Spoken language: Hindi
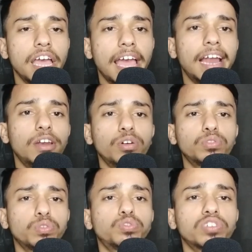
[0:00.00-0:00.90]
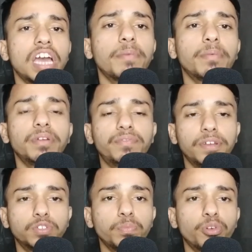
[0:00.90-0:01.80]
हेलो दोस्तों क्या आप अपने
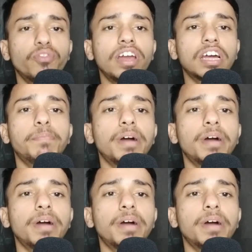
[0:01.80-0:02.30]
फेसबुक प्रोफाइल का